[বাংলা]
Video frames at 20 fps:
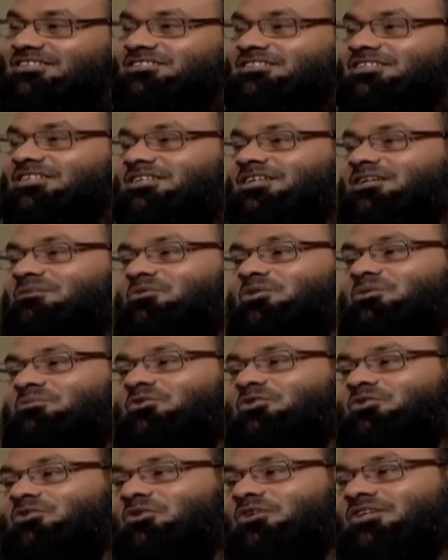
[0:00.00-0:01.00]
শির্কের মধ্যে
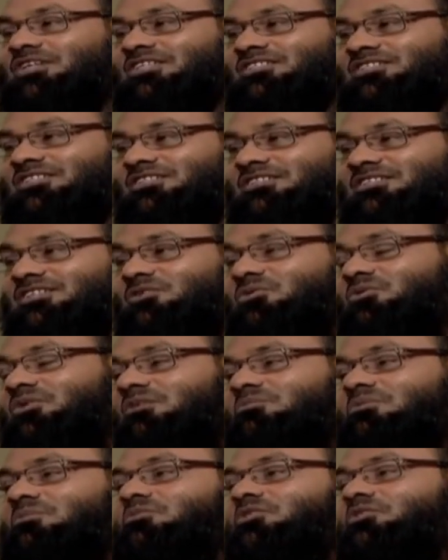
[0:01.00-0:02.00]
পতিত হয়ে যাচ্ছেন যেহেতু
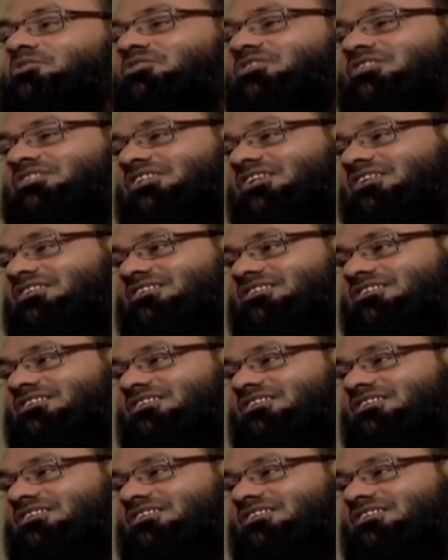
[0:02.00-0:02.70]
এর বিপরীত হচ্ছে শির্ক